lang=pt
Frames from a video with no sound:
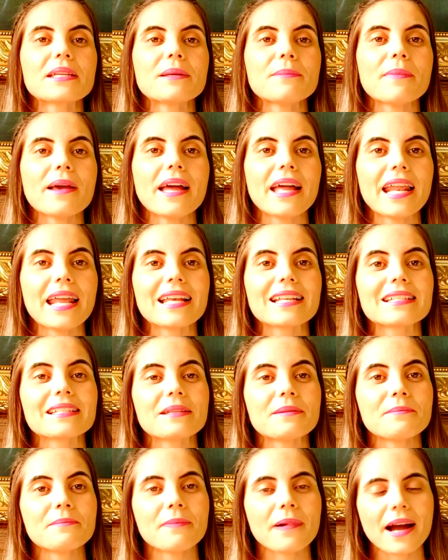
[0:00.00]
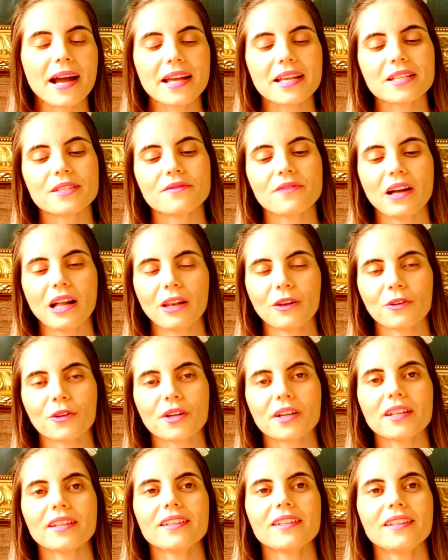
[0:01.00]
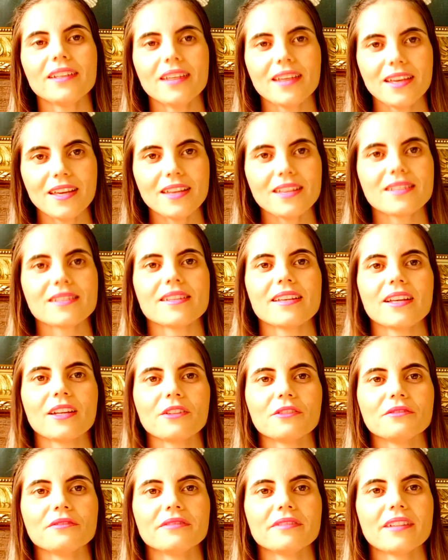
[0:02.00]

que merecem mais valor e zelo.